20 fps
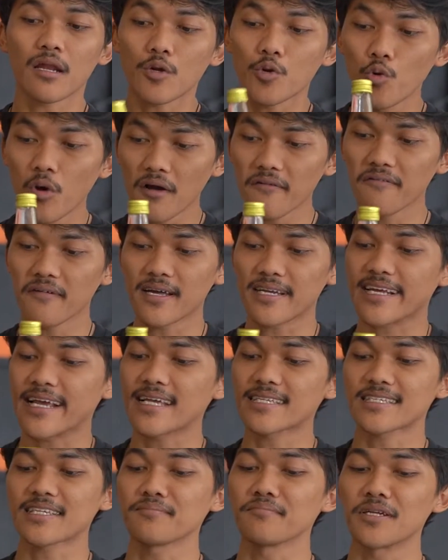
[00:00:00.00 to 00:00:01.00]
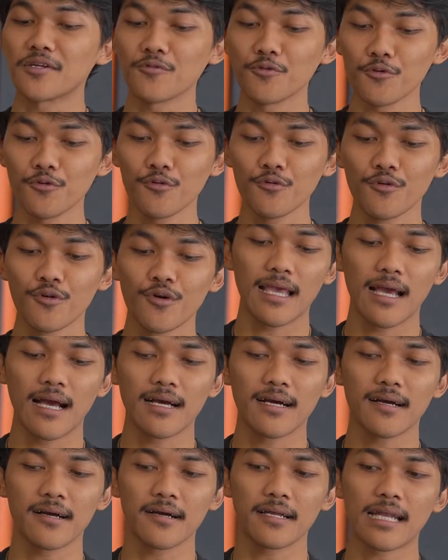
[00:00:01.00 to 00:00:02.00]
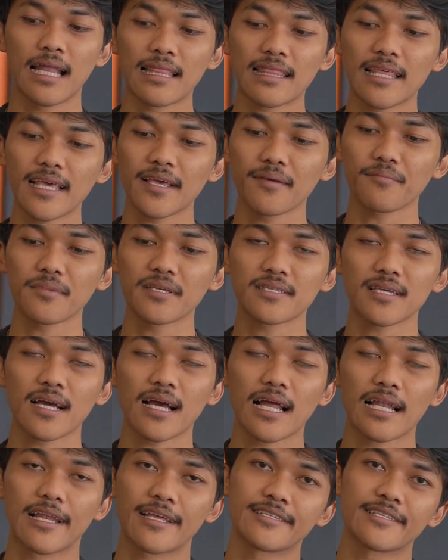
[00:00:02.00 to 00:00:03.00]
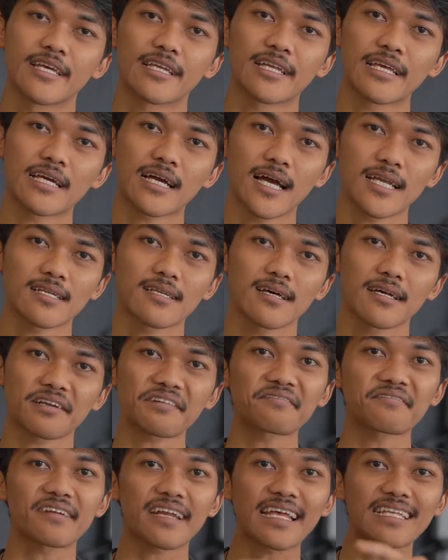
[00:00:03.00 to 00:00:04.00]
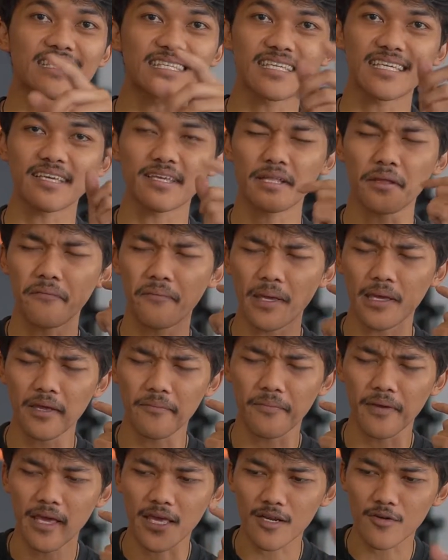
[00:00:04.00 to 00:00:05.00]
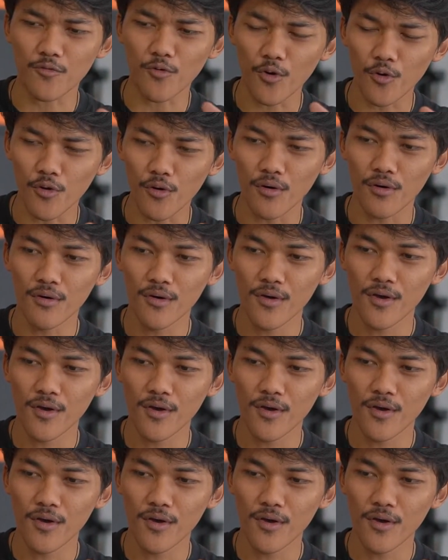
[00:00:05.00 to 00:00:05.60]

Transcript: dua variasi menu yang nanti bisa kalian jadikan referensi dipikir-pikir dulu